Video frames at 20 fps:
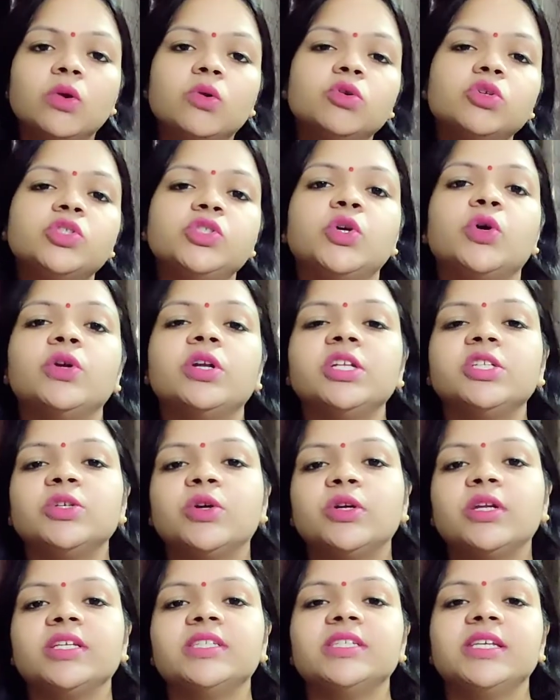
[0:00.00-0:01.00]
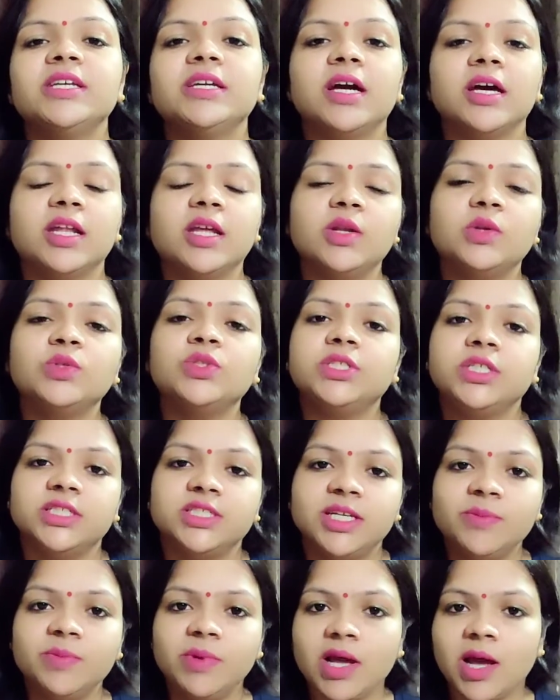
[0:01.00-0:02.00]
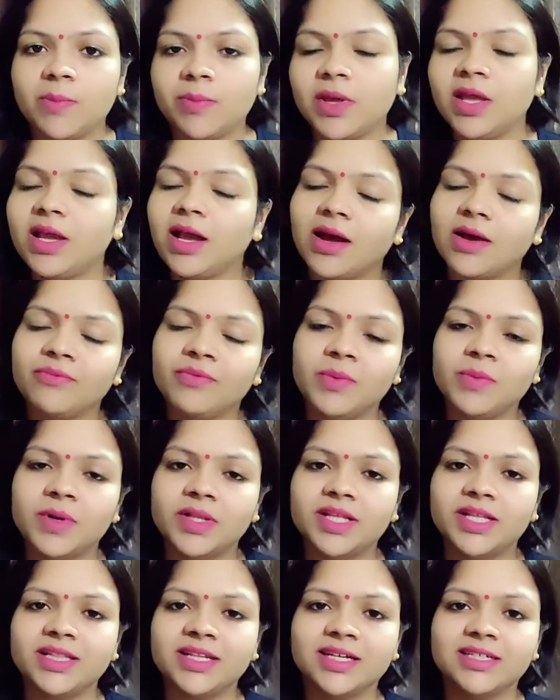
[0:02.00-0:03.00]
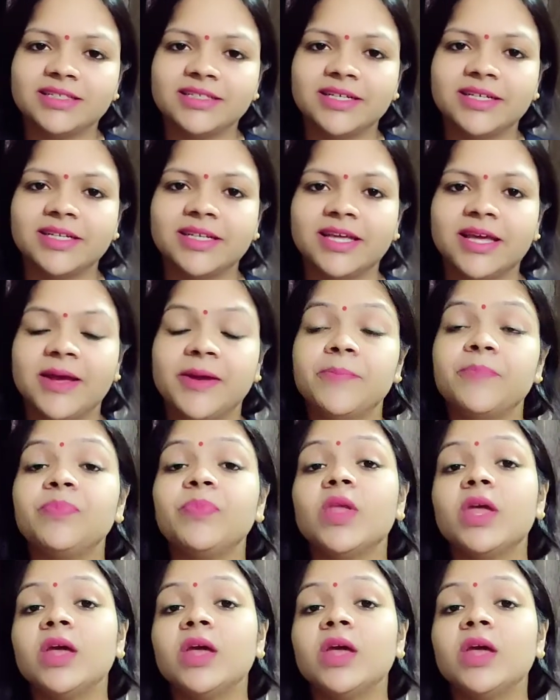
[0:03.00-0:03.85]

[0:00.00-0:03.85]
कुछ छोटे छोटे सी घरेलू चीज़ें भी आपकी काफ़ी मदद कर सकती हैं